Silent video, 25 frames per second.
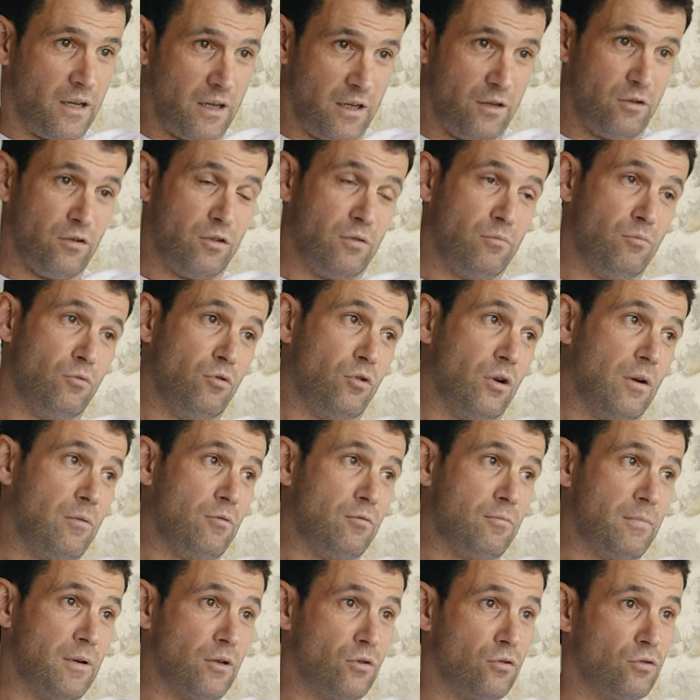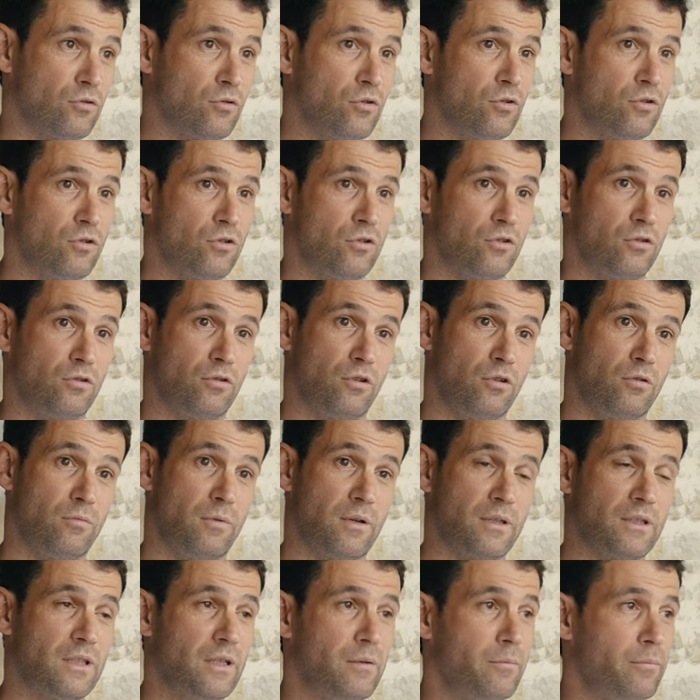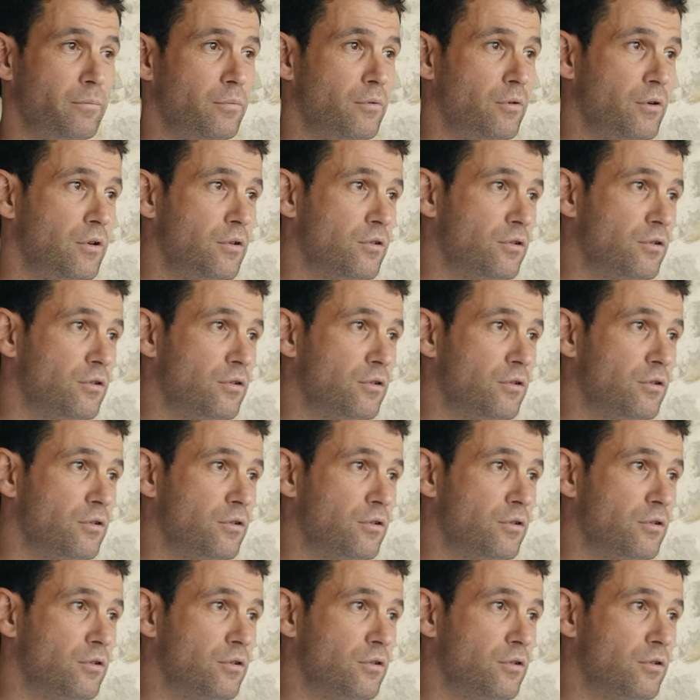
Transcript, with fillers: nos involucramos más los dos, tengo más tiempo,